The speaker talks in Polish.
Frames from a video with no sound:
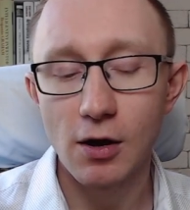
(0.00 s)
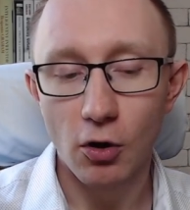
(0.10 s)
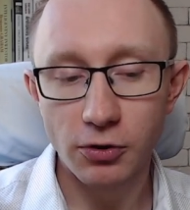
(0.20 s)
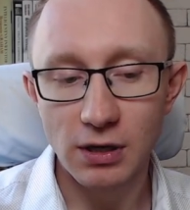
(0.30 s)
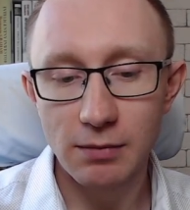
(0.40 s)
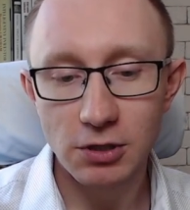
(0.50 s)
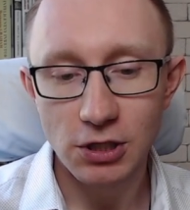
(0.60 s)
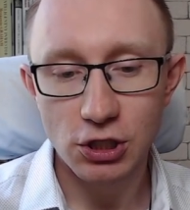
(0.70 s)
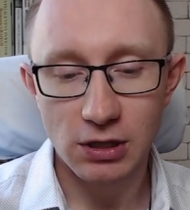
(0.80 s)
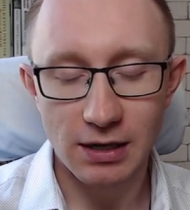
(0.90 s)
o tyle
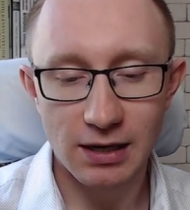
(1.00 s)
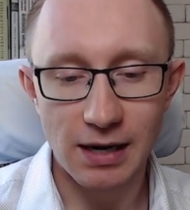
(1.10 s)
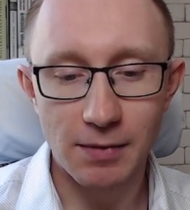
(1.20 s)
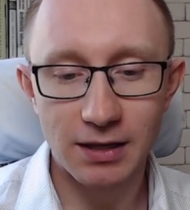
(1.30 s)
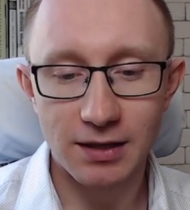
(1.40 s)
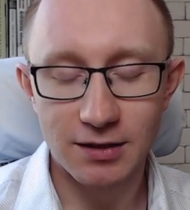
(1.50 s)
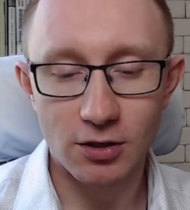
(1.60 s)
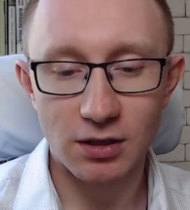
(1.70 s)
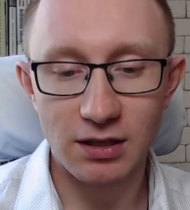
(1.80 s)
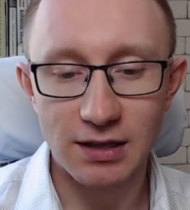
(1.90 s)
myślę, że ta reklama
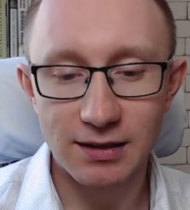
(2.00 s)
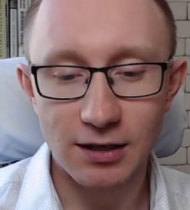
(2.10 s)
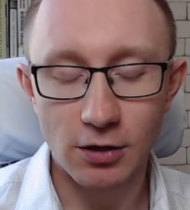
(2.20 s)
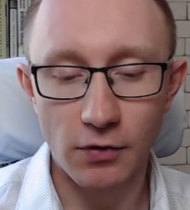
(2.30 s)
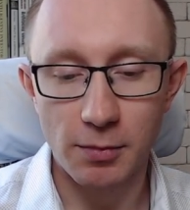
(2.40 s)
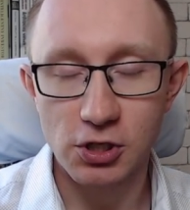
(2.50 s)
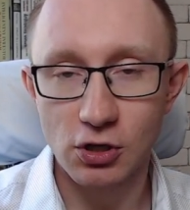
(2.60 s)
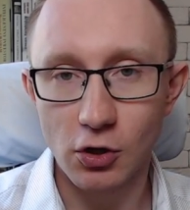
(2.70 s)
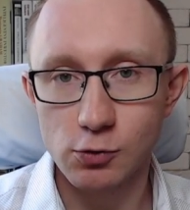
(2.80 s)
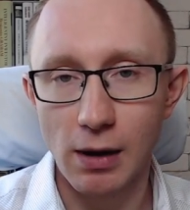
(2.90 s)
internetowa będzie
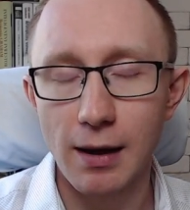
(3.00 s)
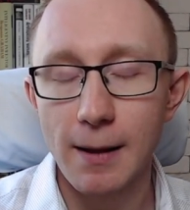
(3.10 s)
rosła